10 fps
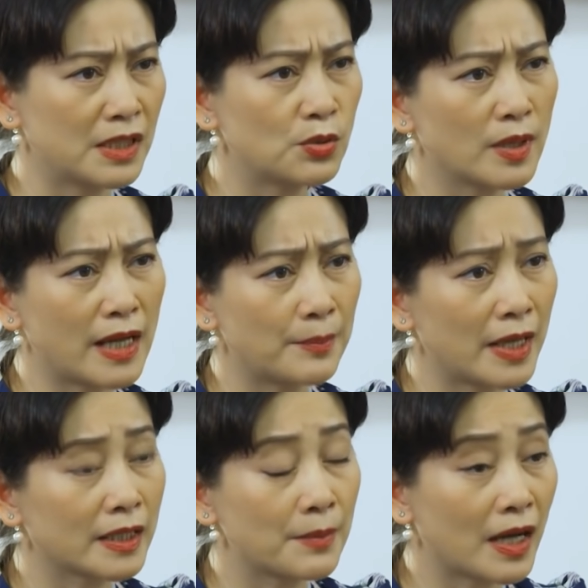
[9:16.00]
Mấy chuyện
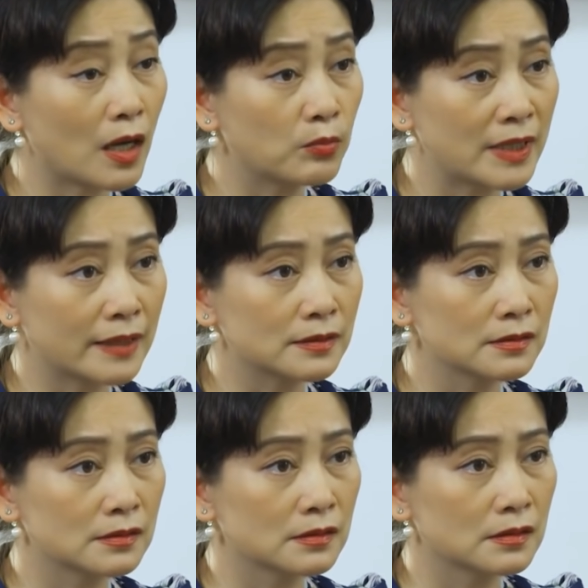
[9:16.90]
làm ăn thì mẹ không
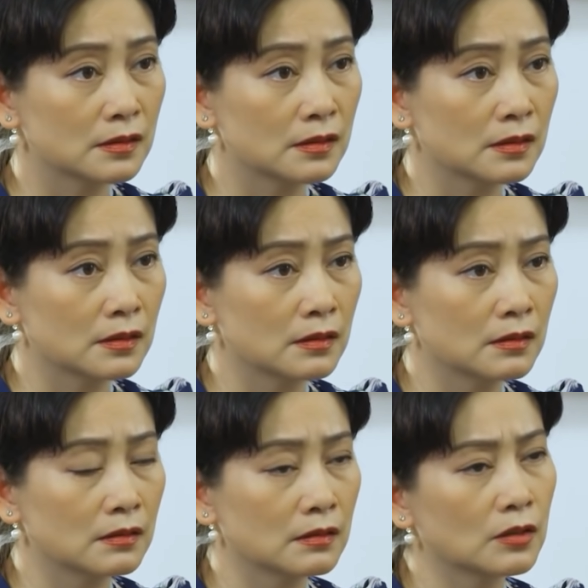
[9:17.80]
rành
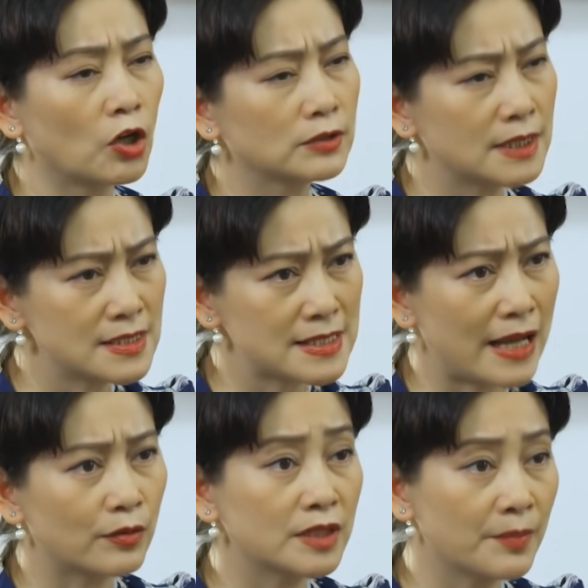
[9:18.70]
Con
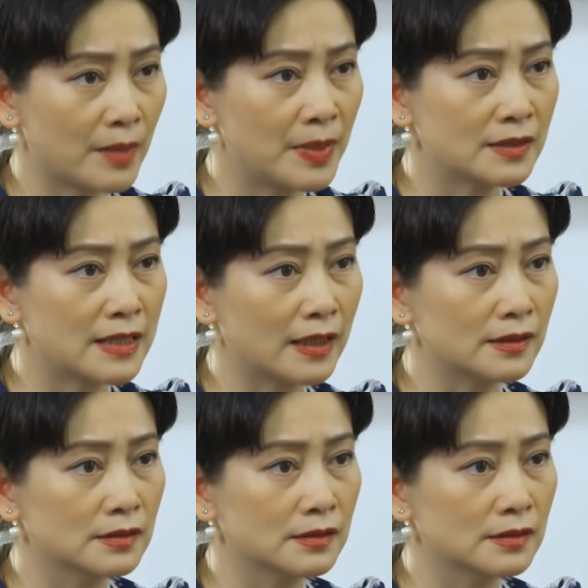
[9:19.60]
tính sao thì mẹ biết